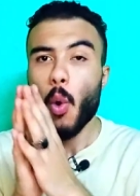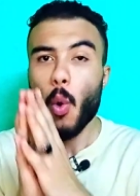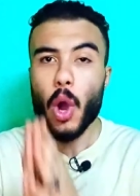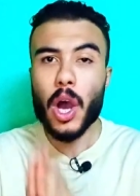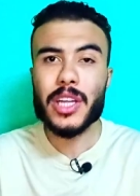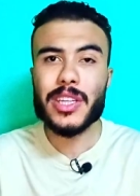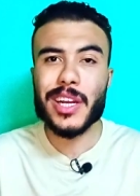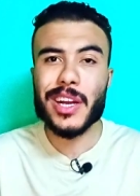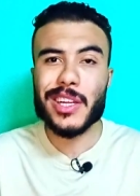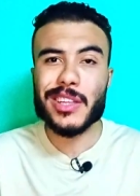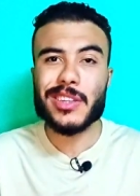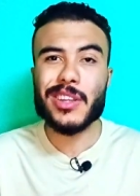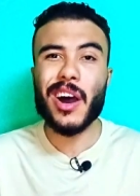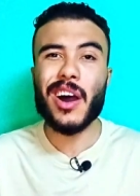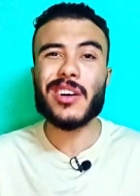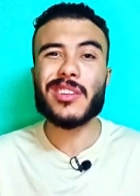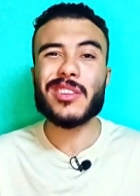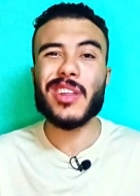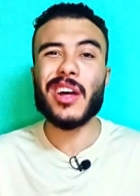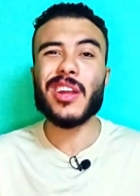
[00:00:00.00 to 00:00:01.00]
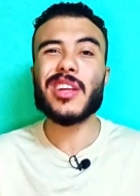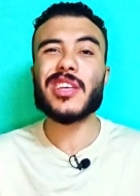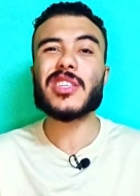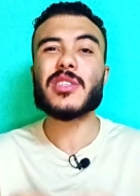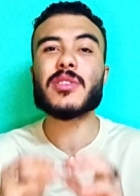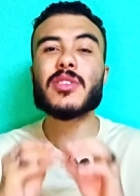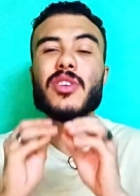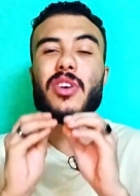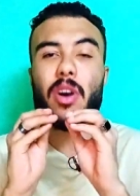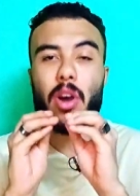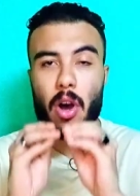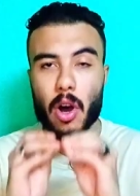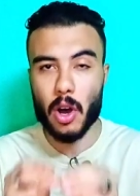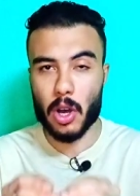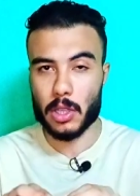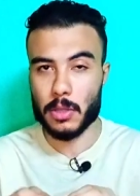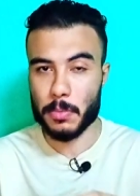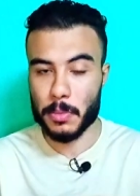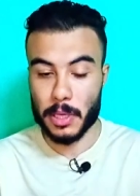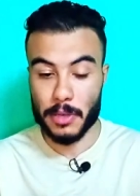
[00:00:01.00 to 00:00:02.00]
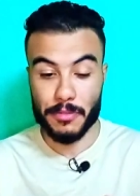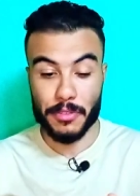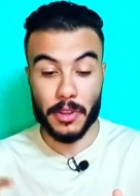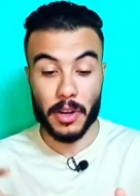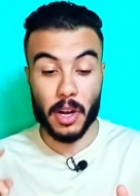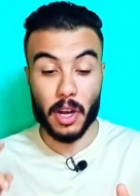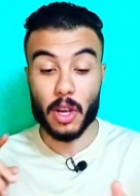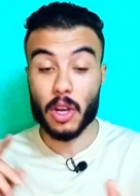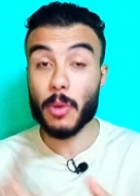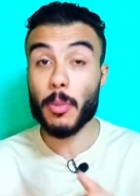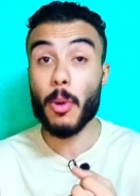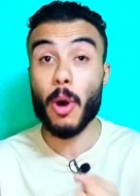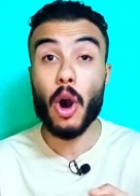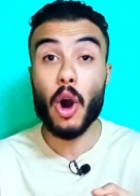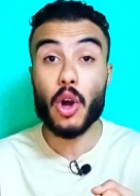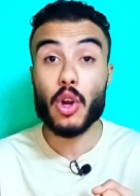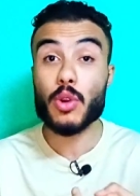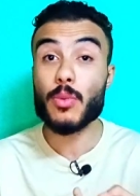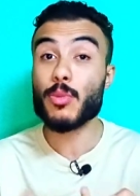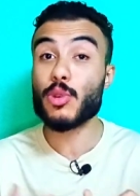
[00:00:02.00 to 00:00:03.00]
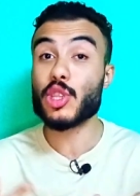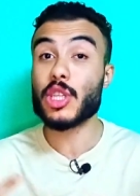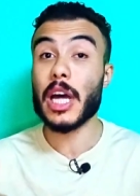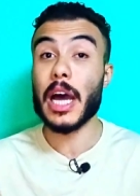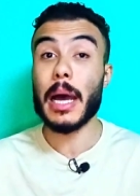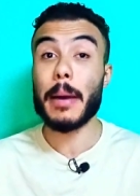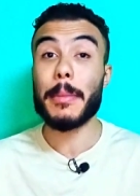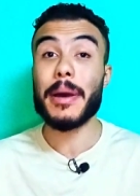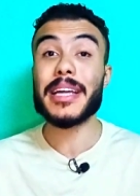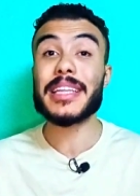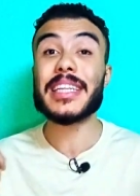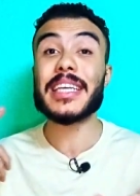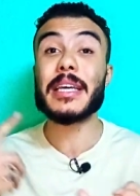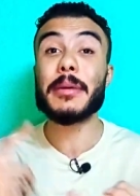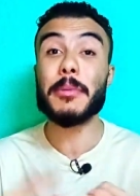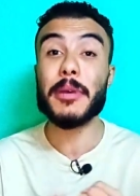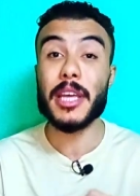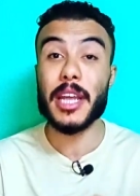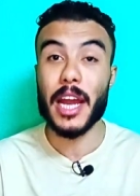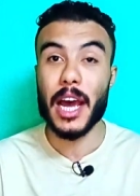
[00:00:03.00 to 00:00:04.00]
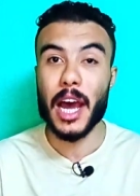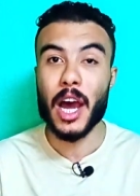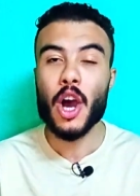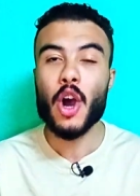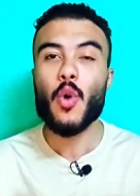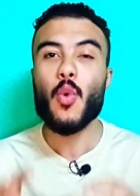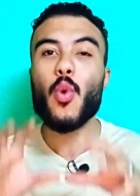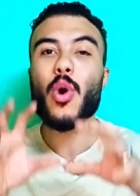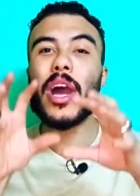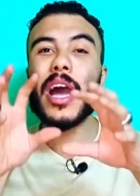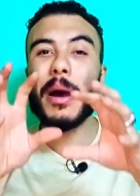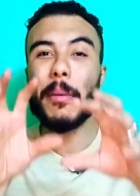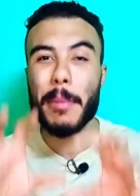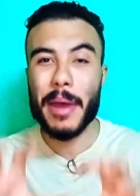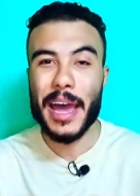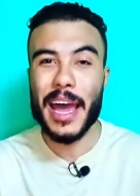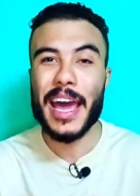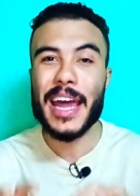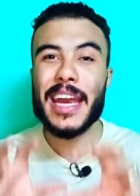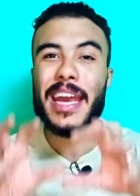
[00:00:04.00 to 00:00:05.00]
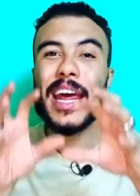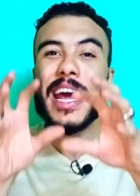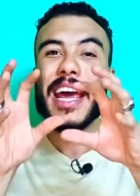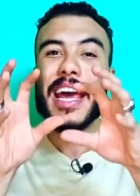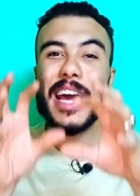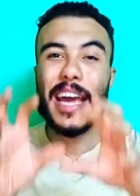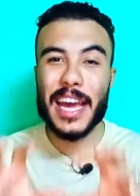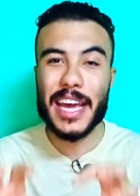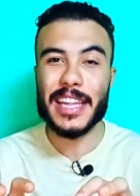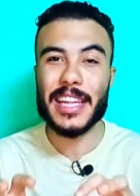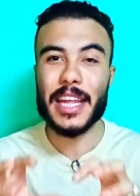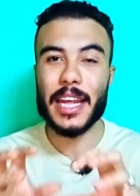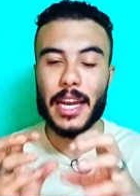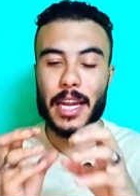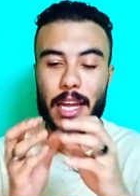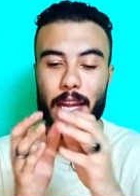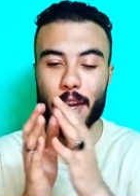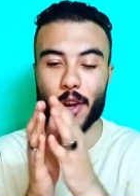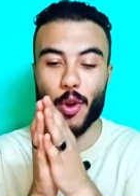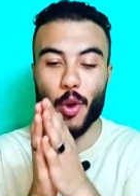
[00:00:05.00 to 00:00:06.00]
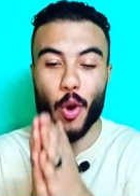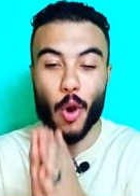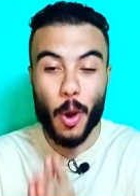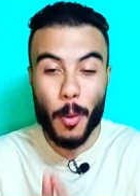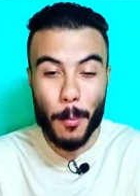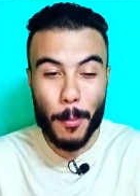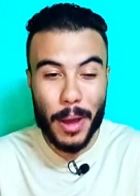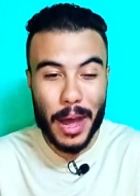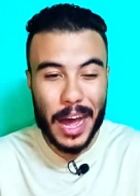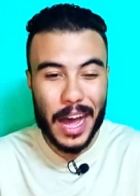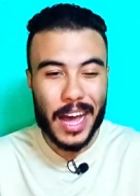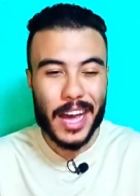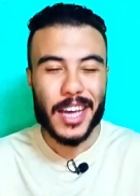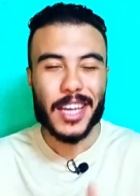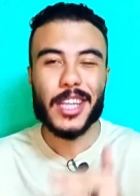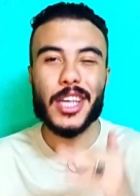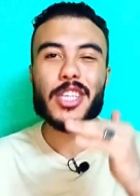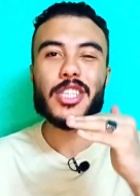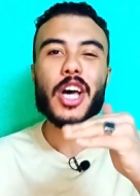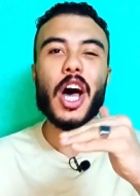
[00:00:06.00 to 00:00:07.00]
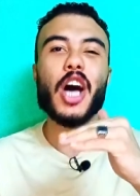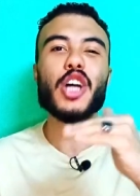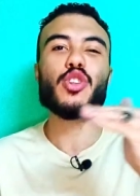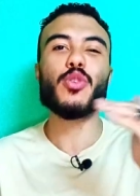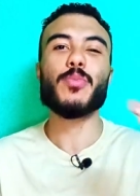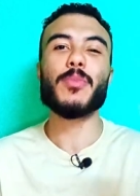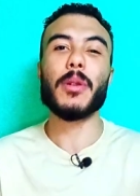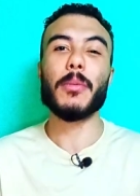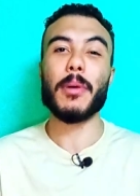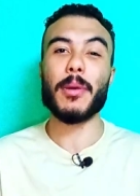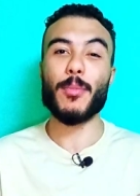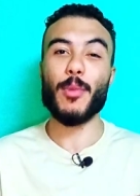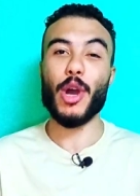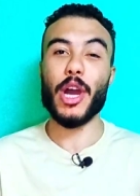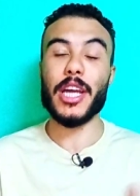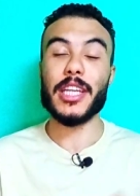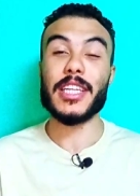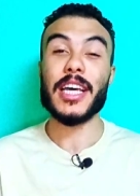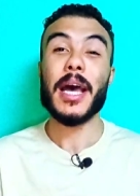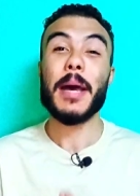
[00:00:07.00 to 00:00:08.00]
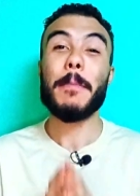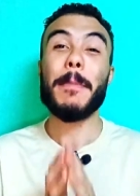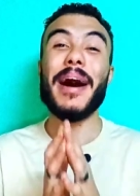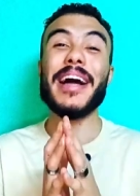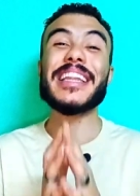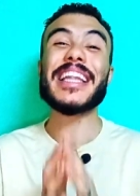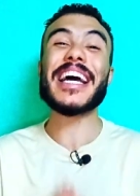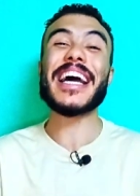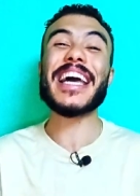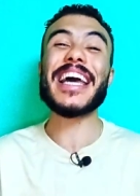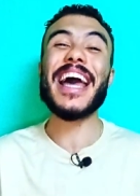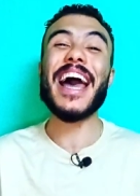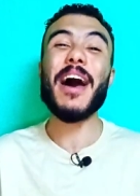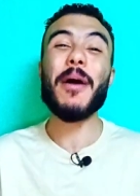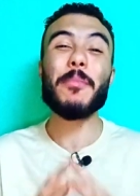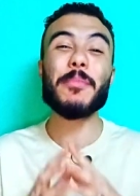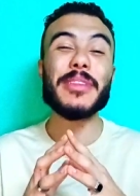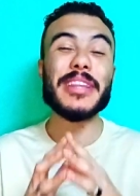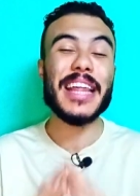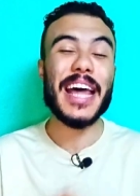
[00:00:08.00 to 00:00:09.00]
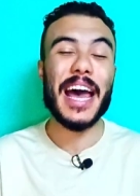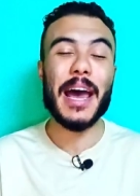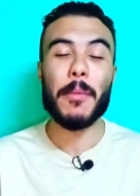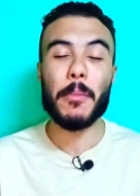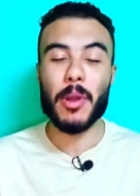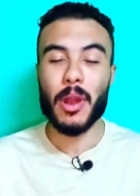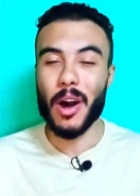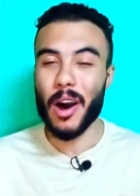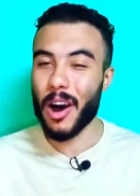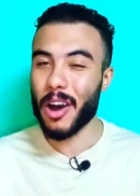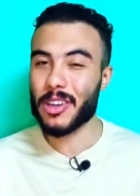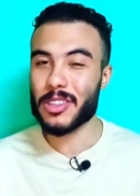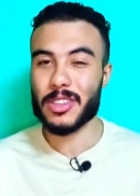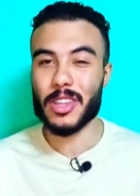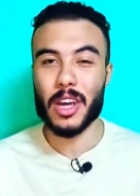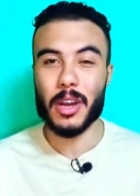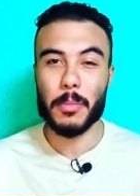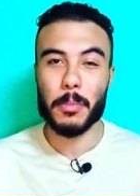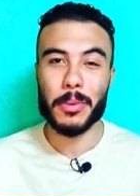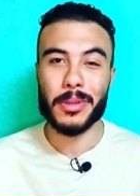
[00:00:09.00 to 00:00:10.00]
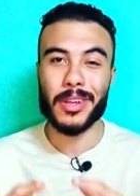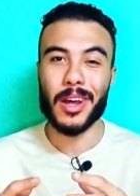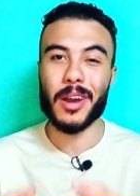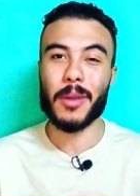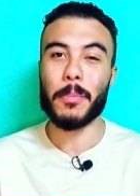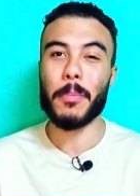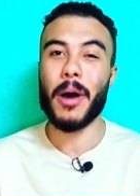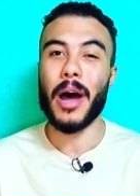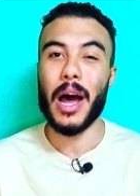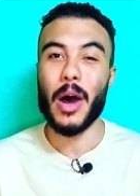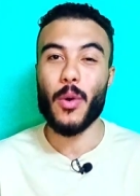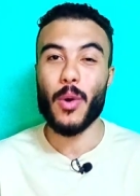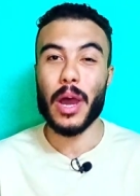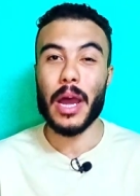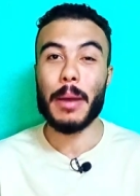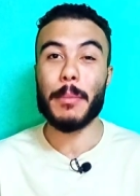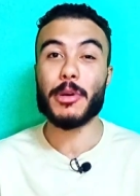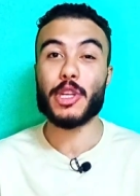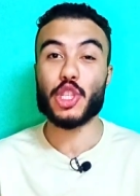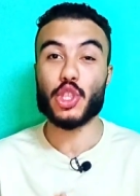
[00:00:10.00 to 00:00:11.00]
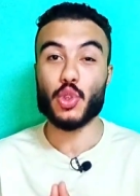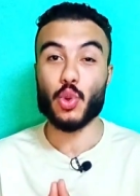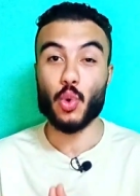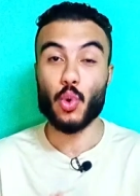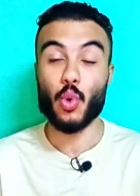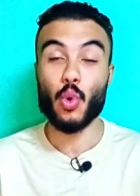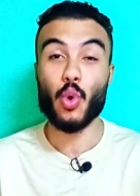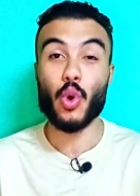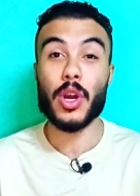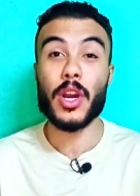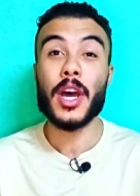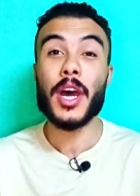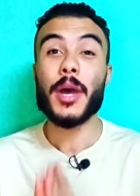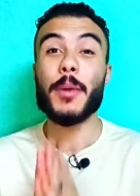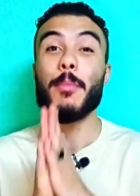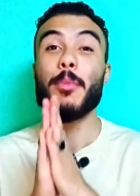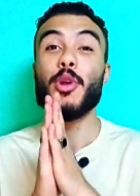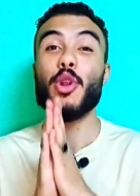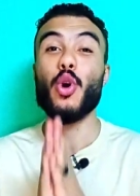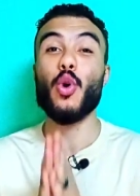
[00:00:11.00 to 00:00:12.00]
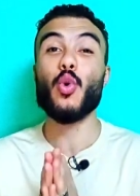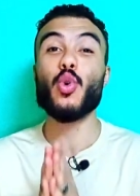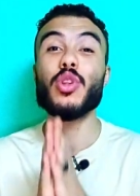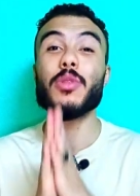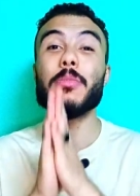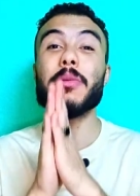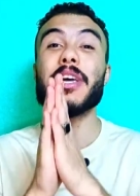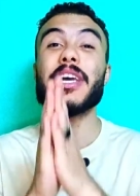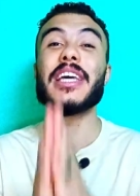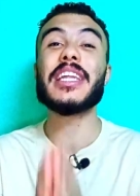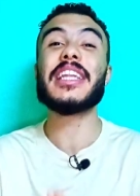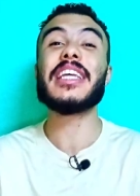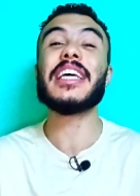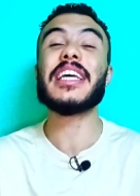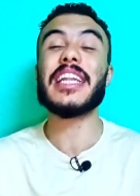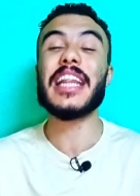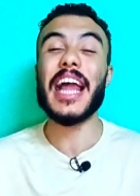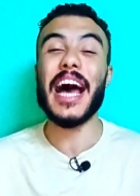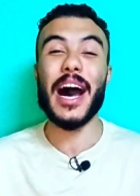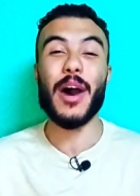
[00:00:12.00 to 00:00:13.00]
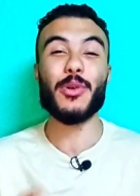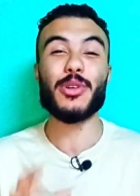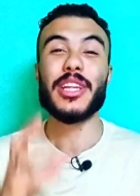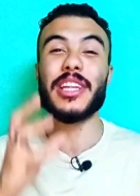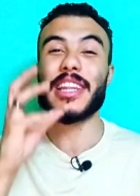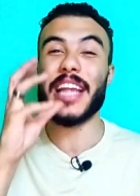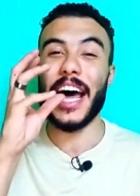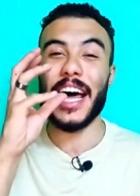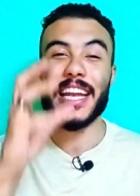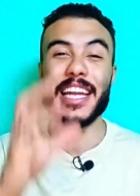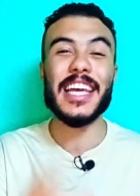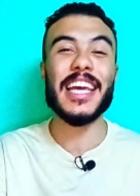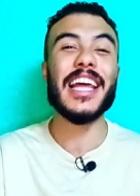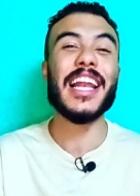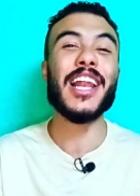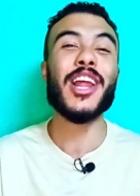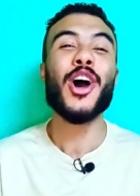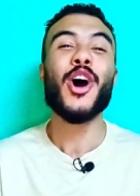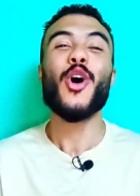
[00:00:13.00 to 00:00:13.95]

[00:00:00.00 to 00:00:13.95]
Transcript: وقدرت تقتنص نقاط من فرق كبار ومنتخبات كبيره وكمان قدر ان هم يصعدوا من المجموعات بعد غياب دام لاكثر من اربع او خمس شهور بنعود من جديد لقهوه التحليل